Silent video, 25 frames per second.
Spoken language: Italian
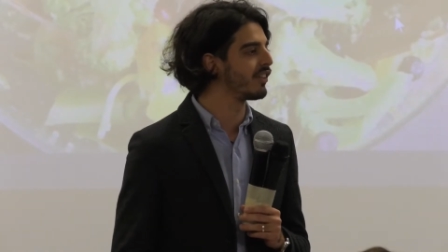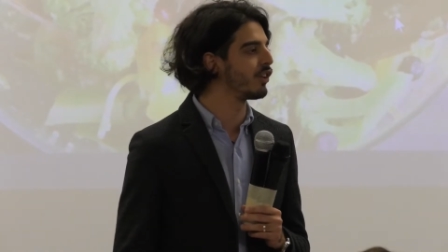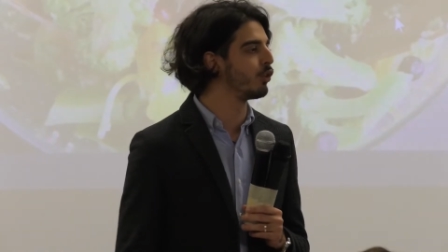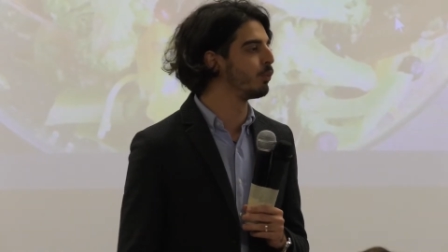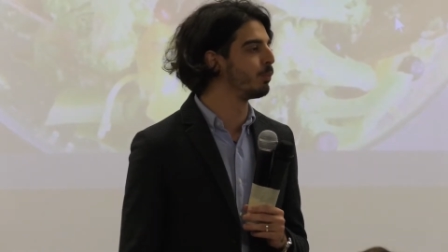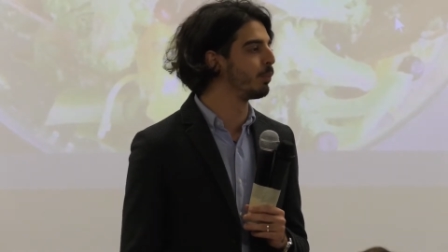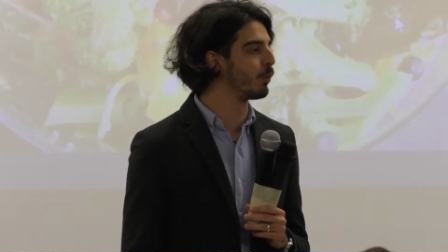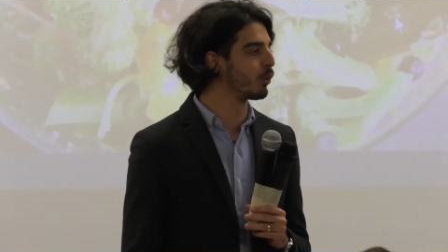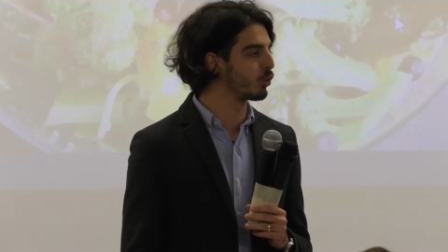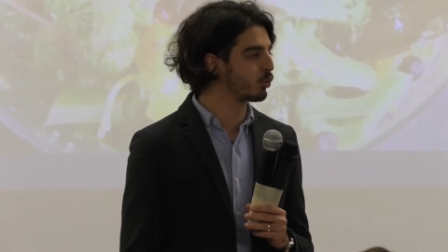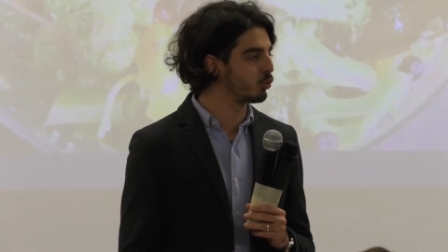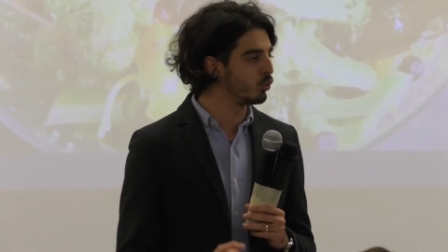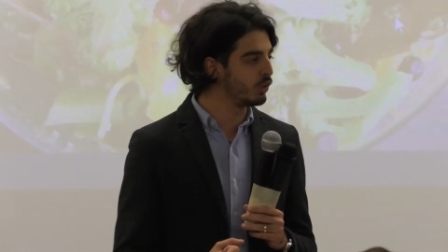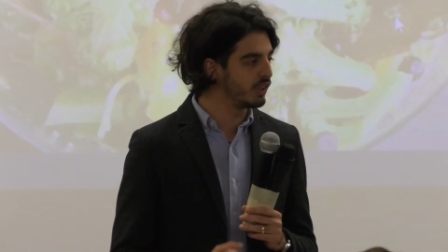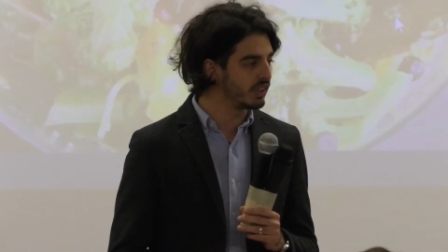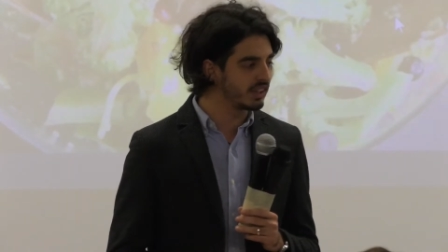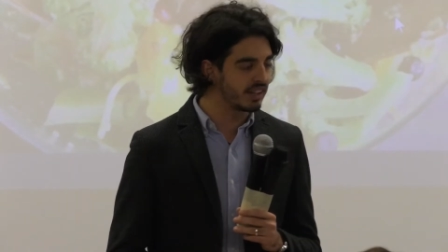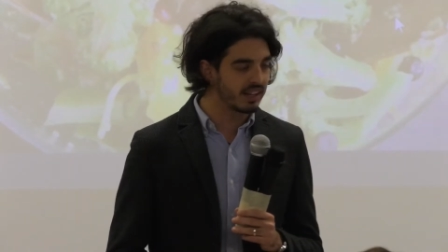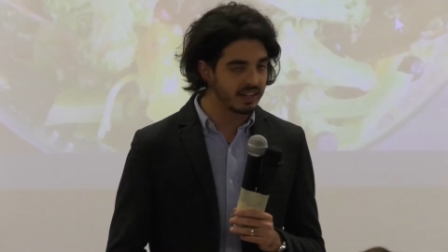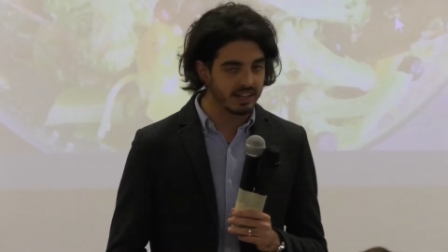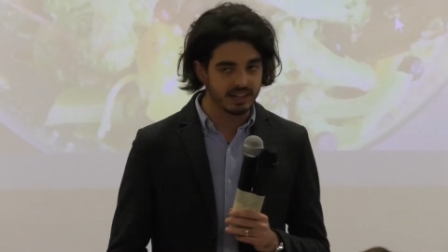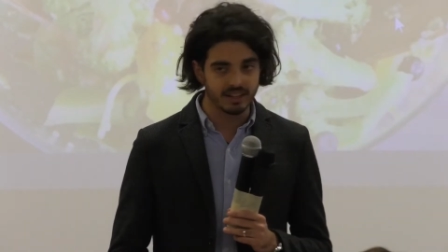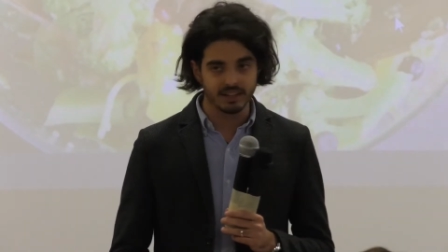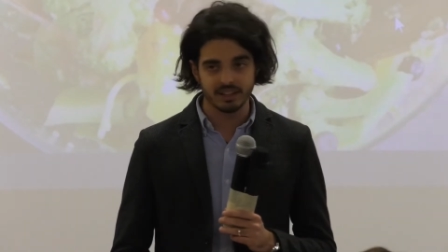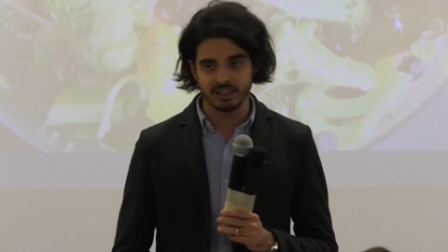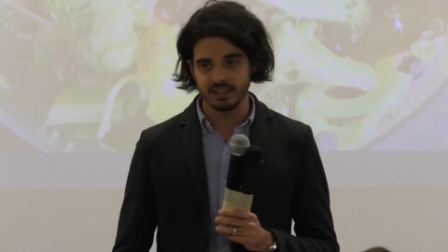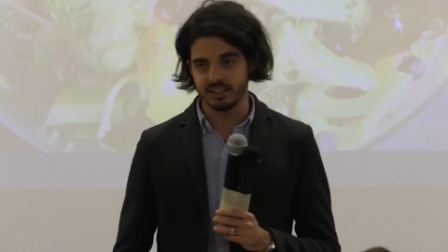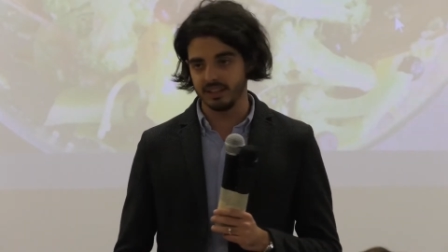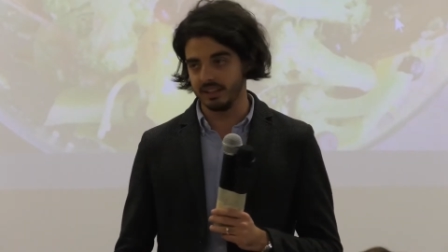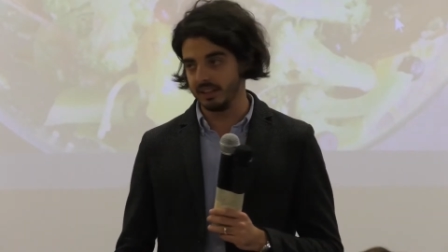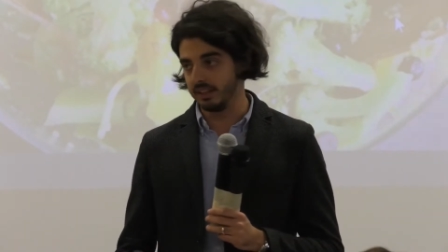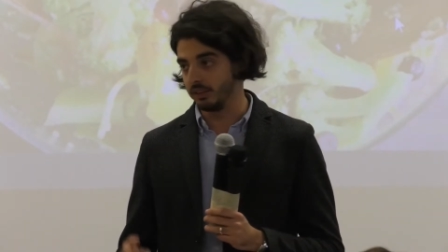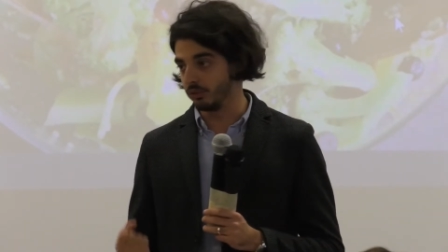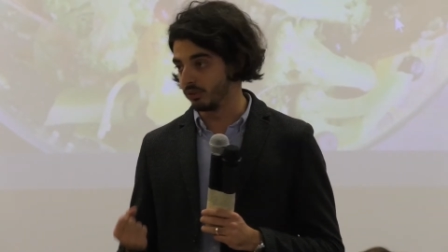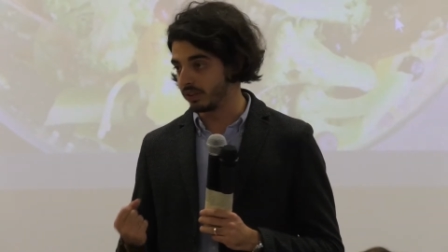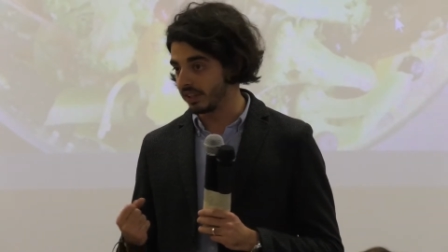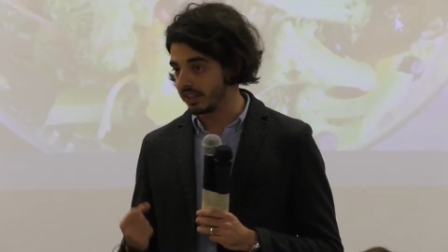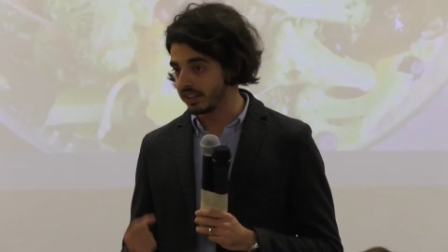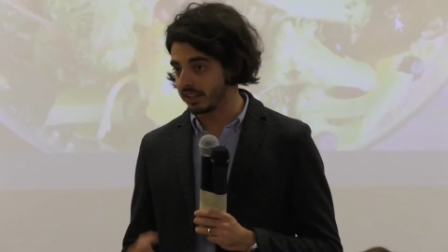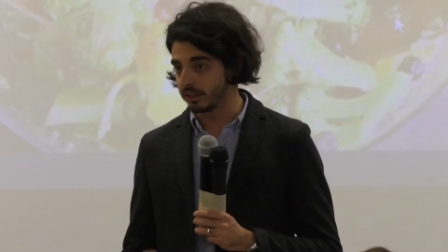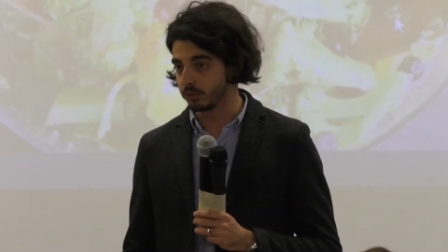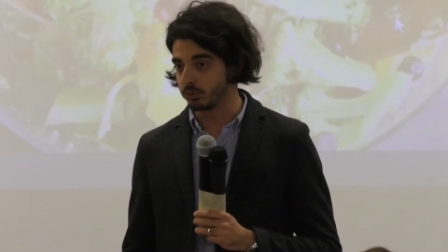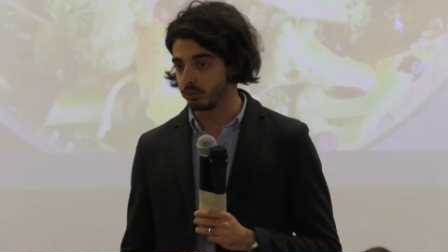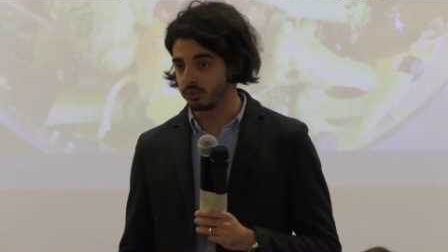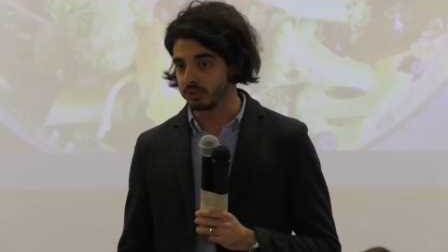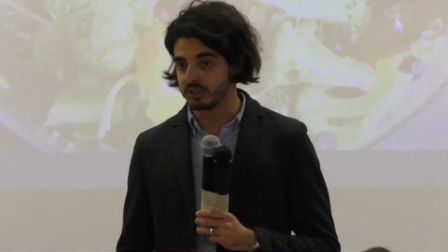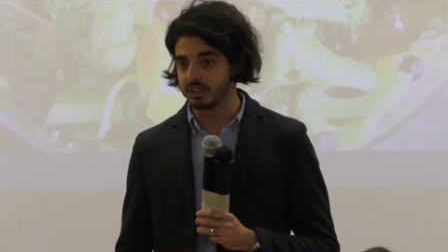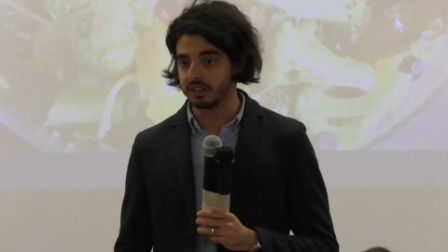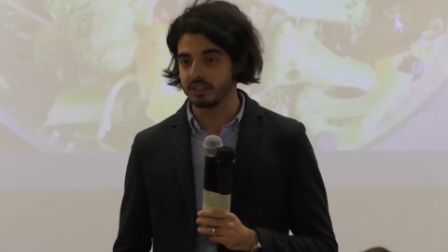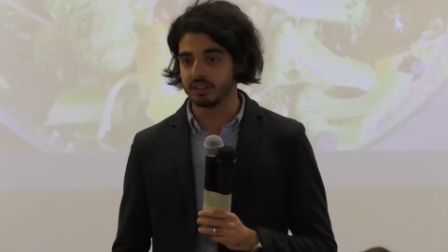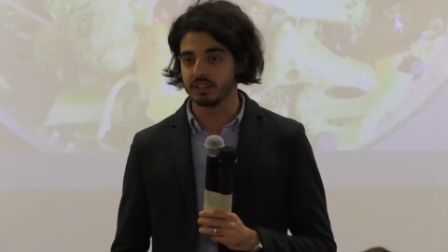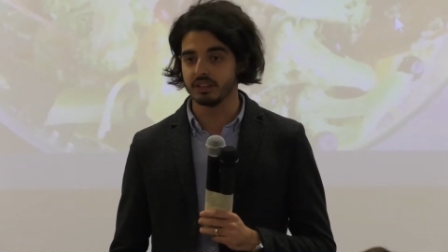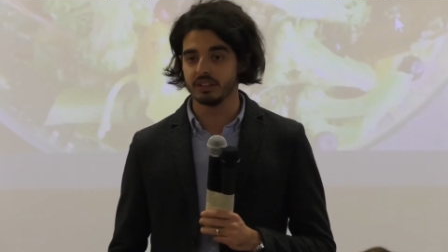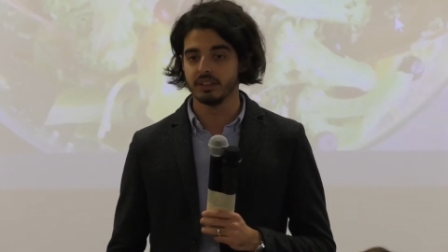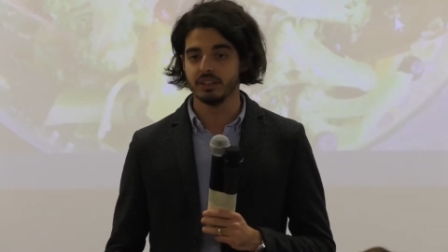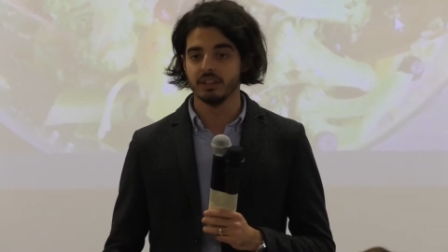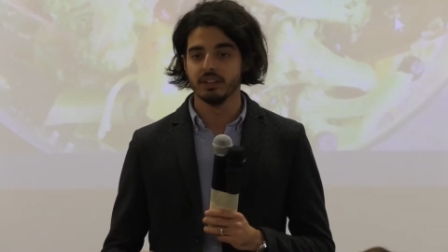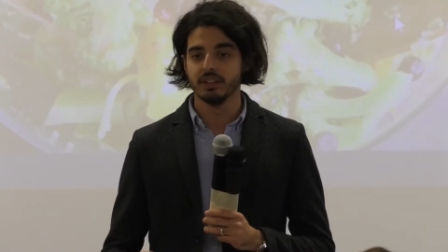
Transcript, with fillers: l'opportunità, e non è da tutti,